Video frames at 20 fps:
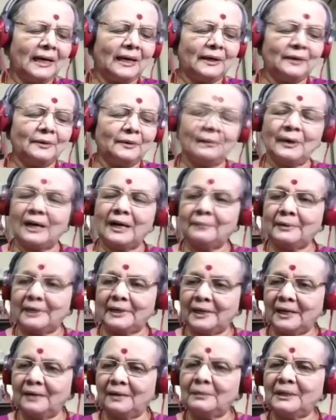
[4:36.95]
அரு
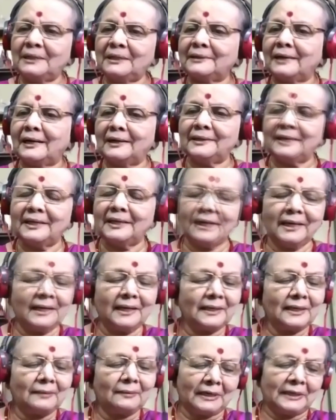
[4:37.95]
அபிராமி தாயே
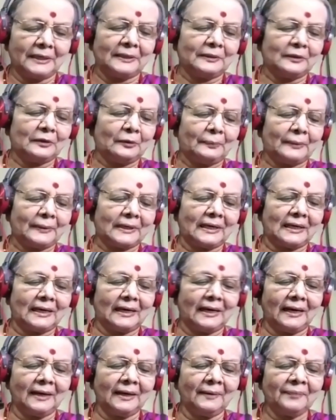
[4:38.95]
அப்படின்னு
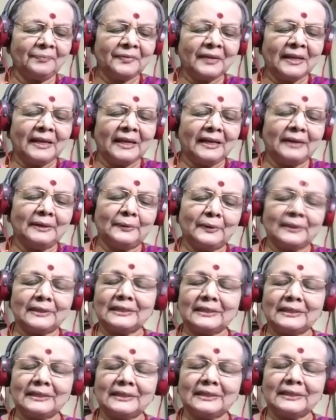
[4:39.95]
கூப்பிடுறார் என்னுடைய
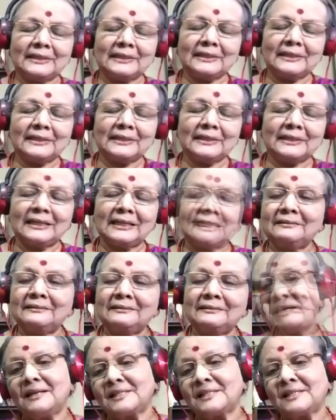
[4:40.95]
தந்தையான
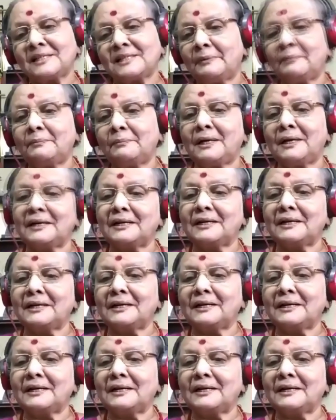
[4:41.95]
சிவபெருமான் இருக்காரு